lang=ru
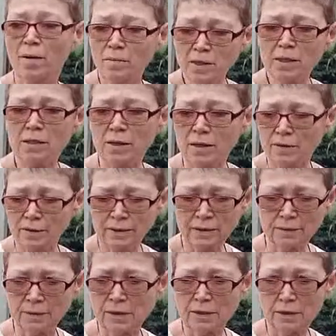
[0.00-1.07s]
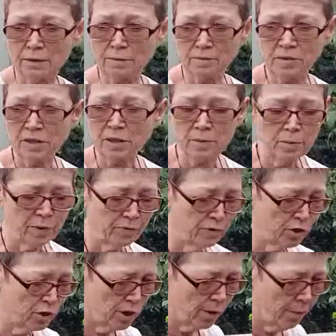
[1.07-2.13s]
А мне нравится. Это дело
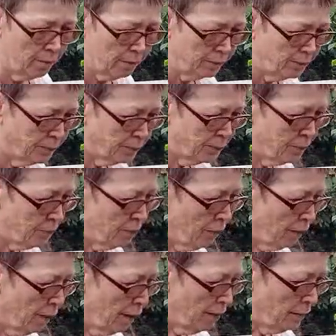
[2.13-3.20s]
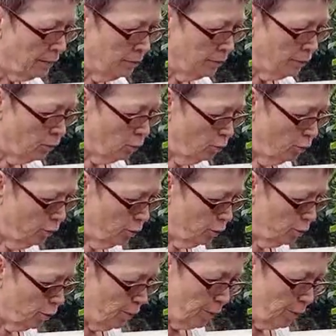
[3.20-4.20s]
привычки. Ну и все.